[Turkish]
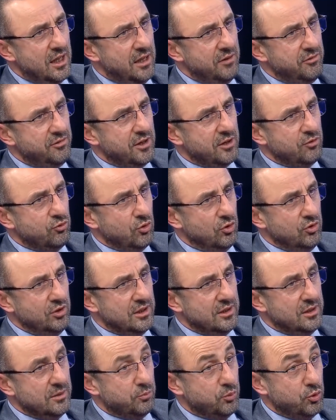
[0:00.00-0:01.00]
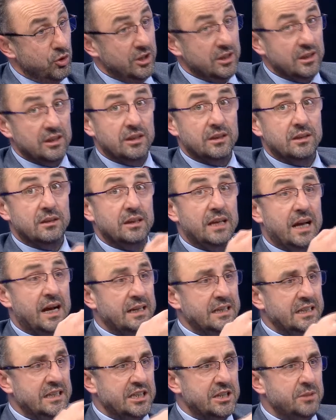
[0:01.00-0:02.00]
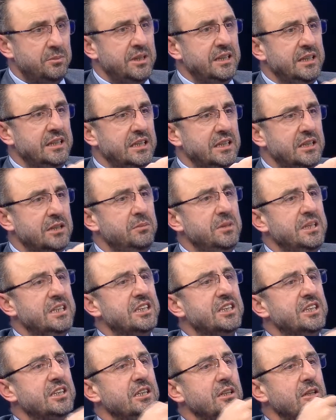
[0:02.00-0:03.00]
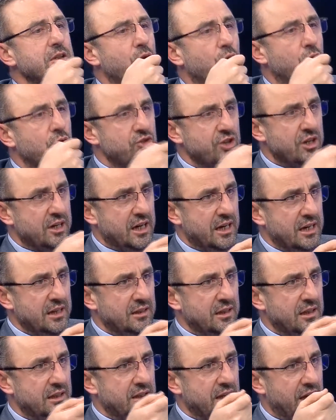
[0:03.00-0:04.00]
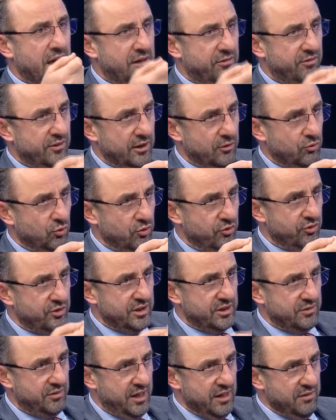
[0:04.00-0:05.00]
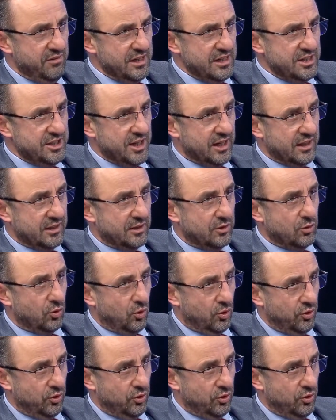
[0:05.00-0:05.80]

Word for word: enflasyon dedi bu yılın yani 2022 yılı Ocak ayında dedi enflasyon zirveye varacak dedi.